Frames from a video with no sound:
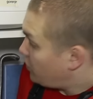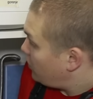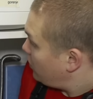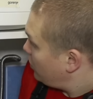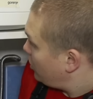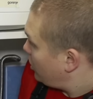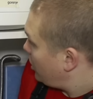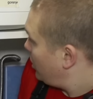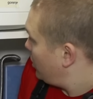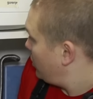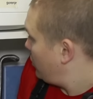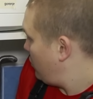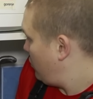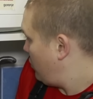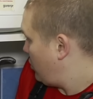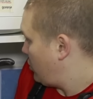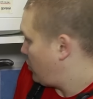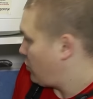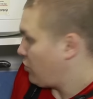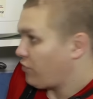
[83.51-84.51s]
получается у
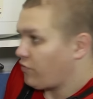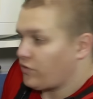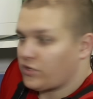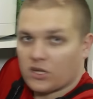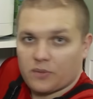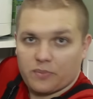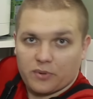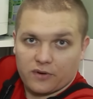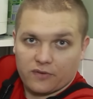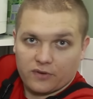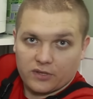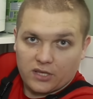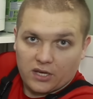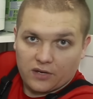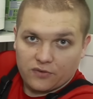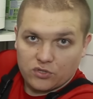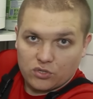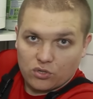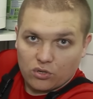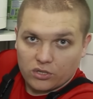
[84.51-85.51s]
нас тут все
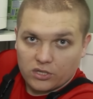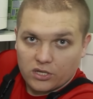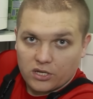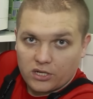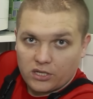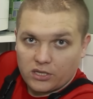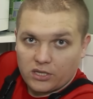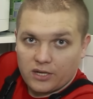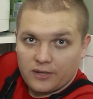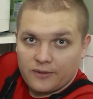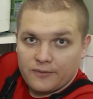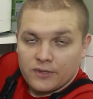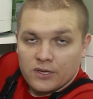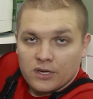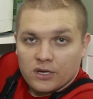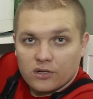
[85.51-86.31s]
провода, все открыто.